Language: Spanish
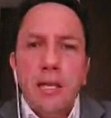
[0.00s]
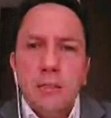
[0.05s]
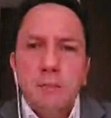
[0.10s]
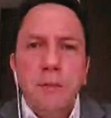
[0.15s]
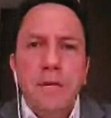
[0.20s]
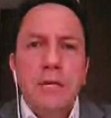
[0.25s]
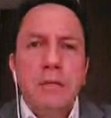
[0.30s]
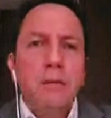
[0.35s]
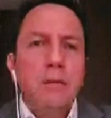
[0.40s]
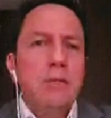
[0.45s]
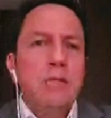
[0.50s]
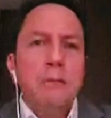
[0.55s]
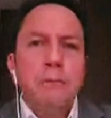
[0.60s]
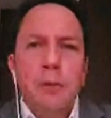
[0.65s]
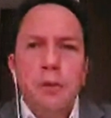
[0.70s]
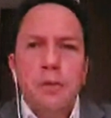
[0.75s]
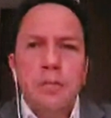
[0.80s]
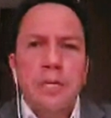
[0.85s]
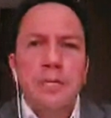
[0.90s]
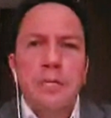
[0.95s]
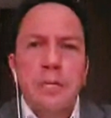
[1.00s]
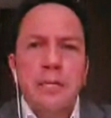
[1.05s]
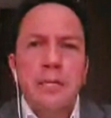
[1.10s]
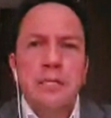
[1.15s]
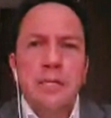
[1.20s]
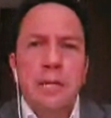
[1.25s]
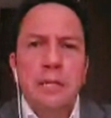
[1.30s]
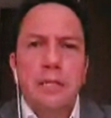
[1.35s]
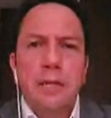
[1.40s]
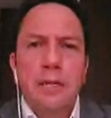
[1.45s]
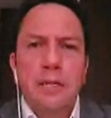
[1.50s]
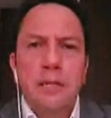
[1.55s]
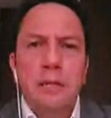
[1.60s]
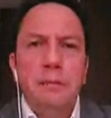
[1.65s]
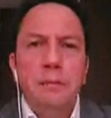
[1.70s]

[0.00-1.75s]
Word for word: Al respecto, es importante resaltar